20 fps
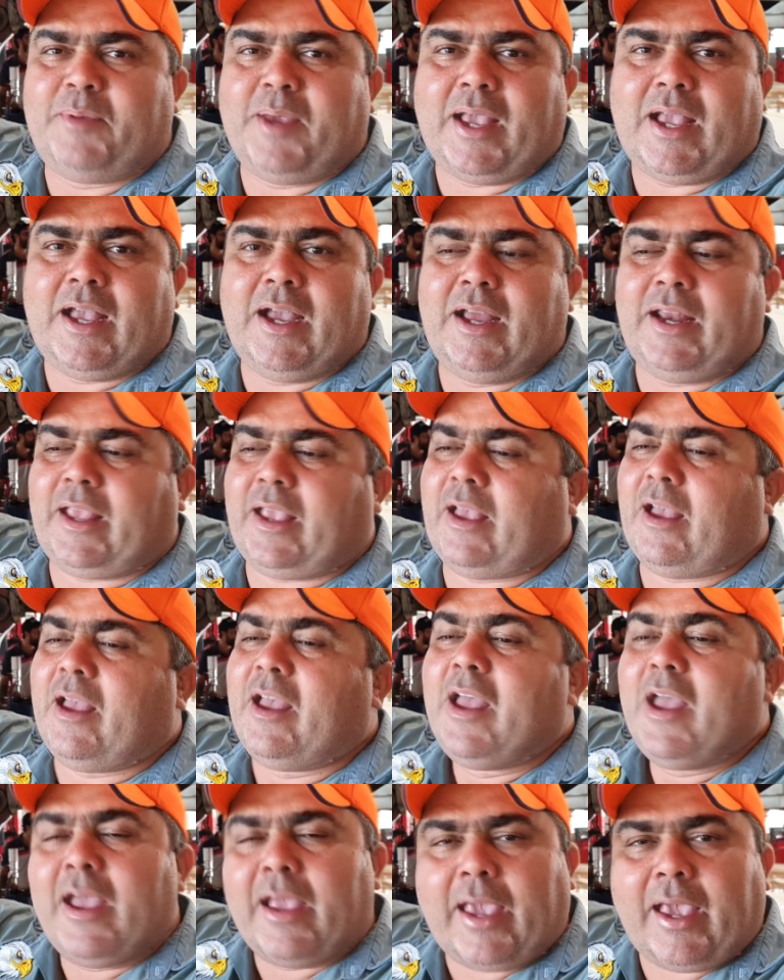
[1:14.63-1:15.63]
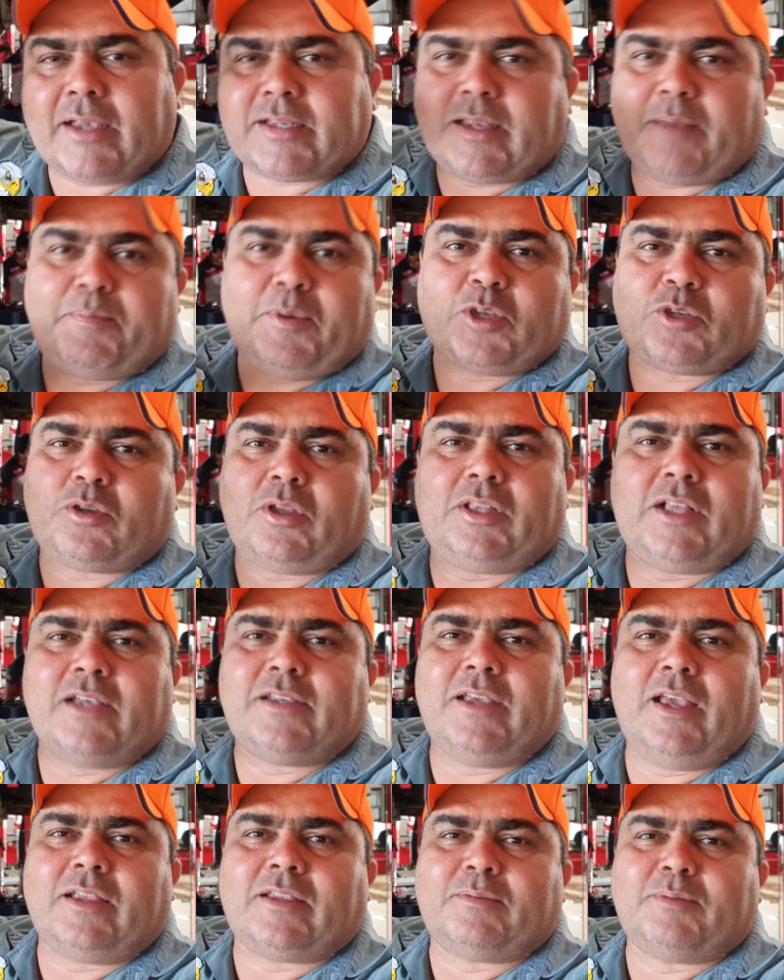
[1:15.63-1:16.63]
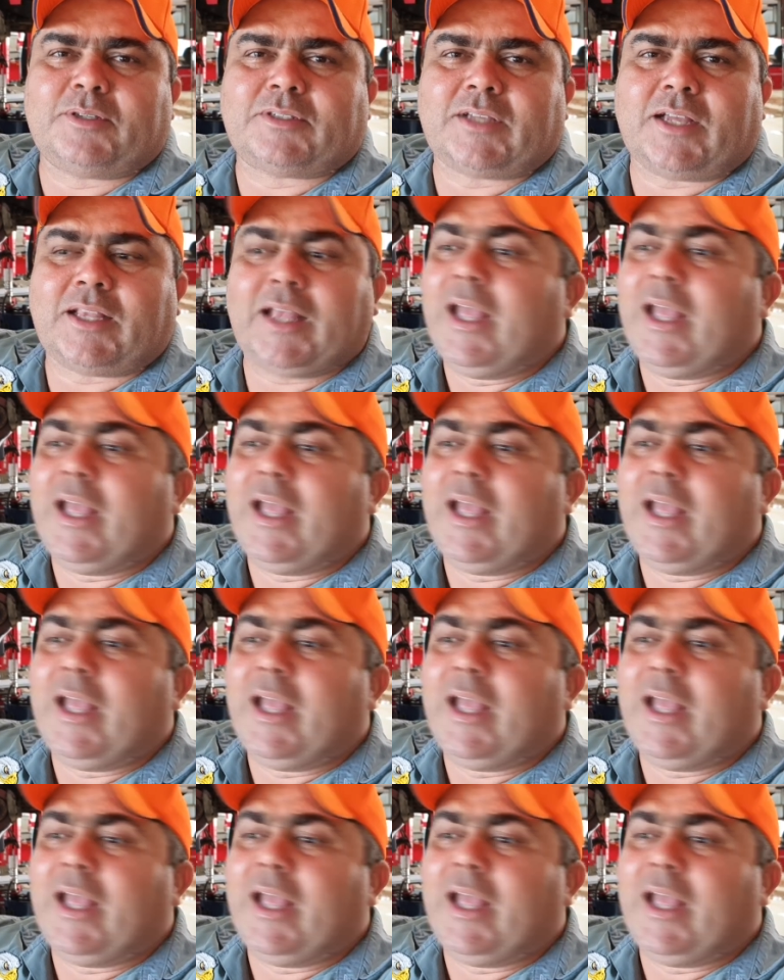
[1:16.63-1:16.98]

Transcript: mecânica. Quer saber só da gente, moçada?